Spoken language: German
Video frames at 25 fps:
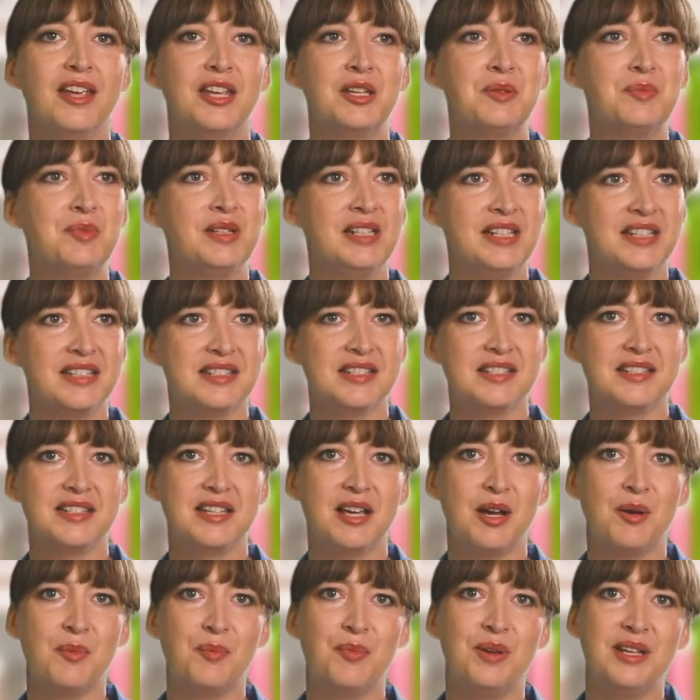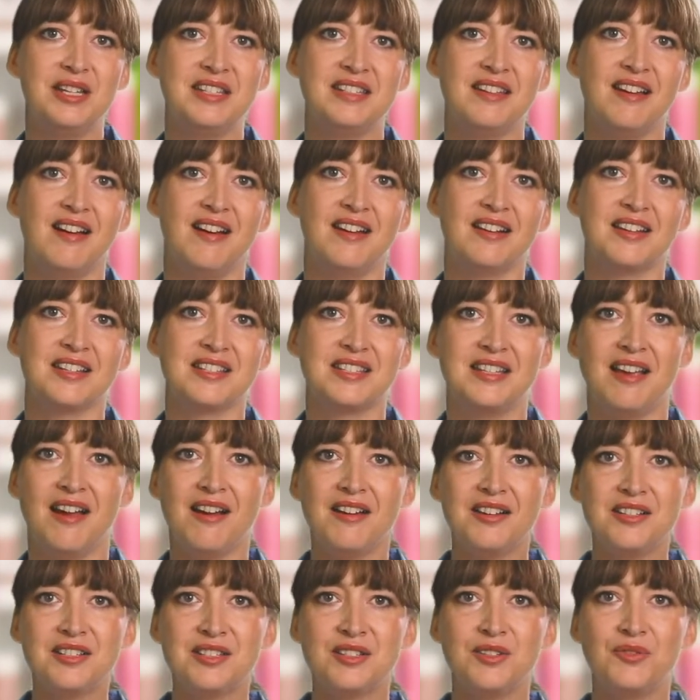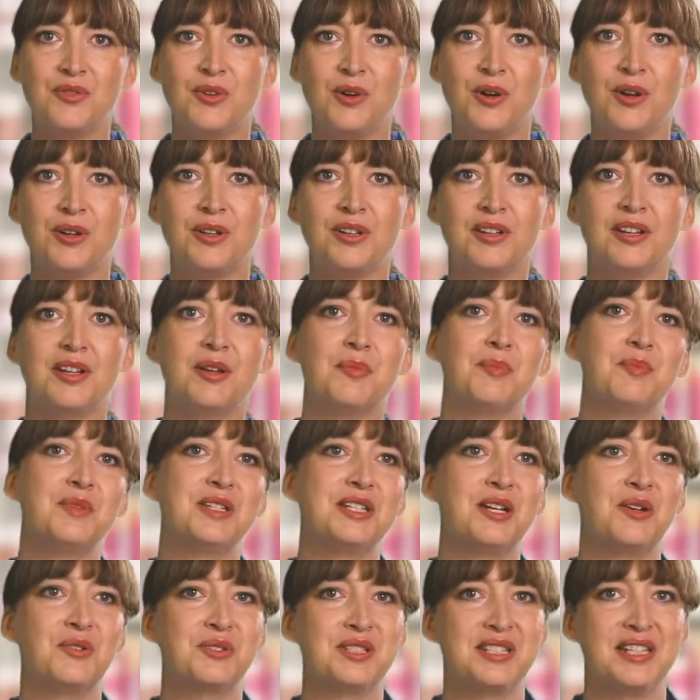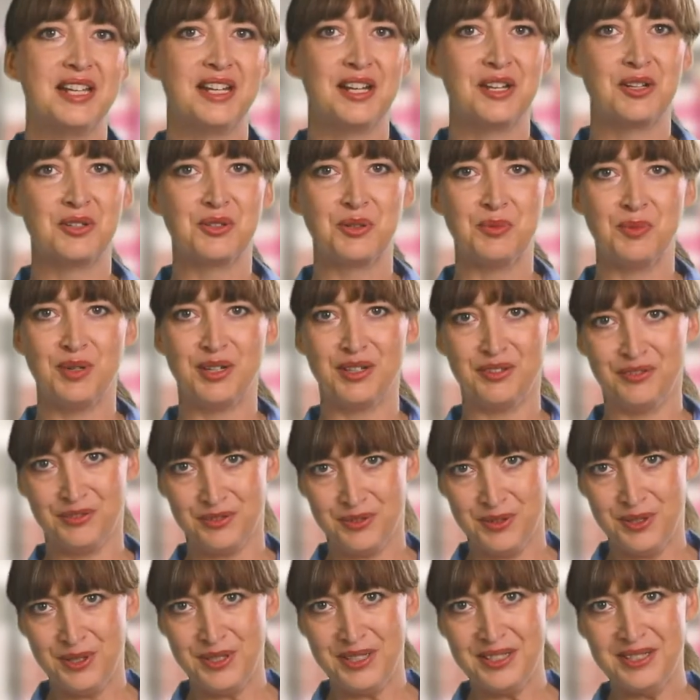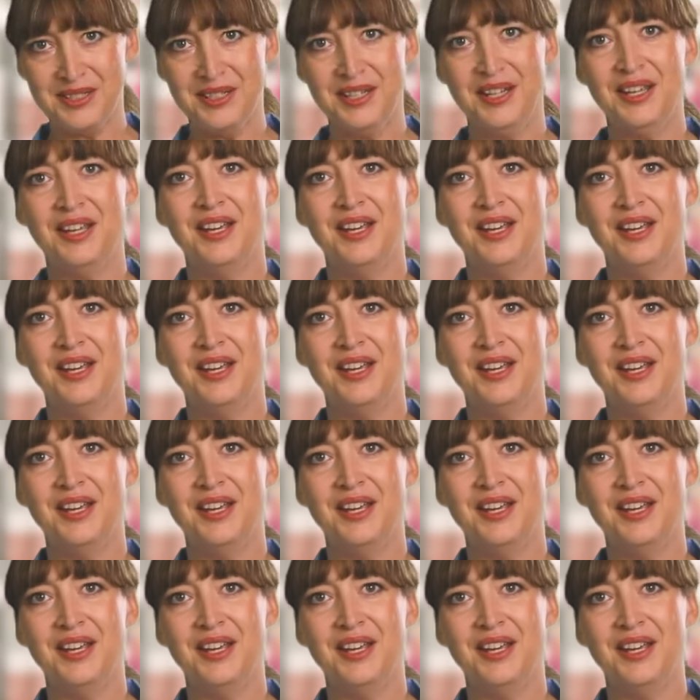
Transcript: Ich bin dieses Jahr PTA des Jahres geworden, habe mich auch sehr darüber gefreut